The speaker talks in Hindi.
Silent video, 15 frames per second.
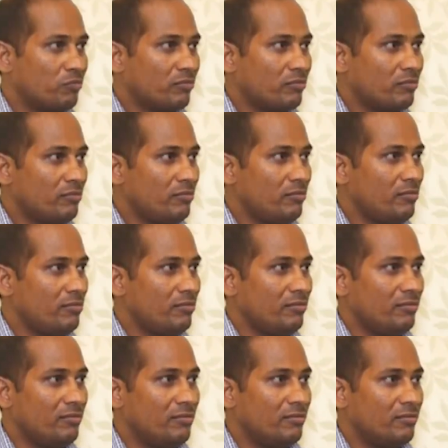जी महाराज की शरण
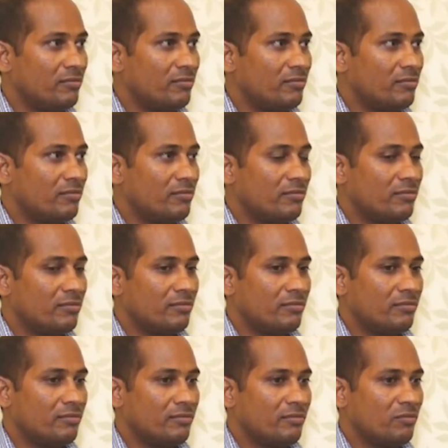में जाने के बाद आपकी
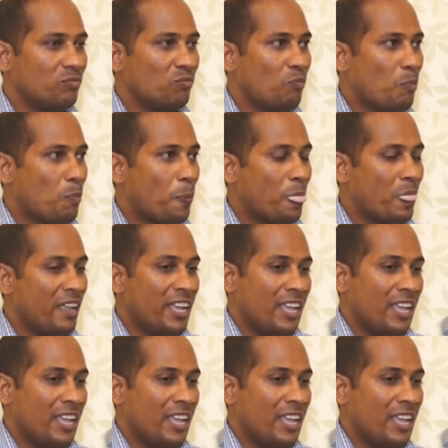वो खोज पूरी हुई